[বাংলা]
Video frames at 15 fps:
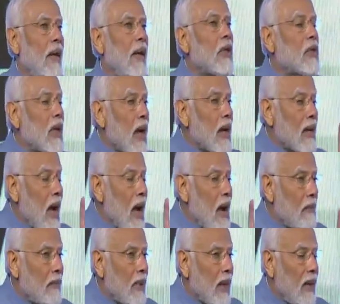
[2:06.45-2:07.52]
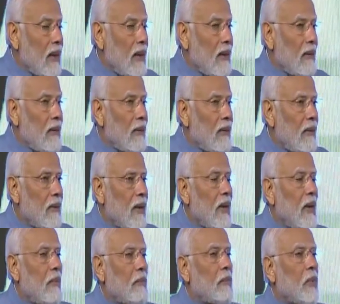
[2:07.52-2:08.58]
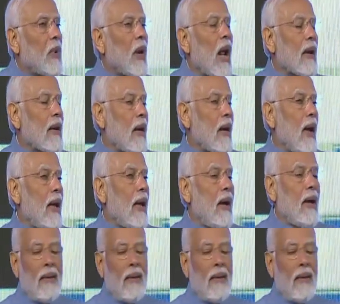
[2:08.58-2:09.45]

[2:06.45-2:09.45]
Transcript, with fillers: এই কাজও শেষ করেছে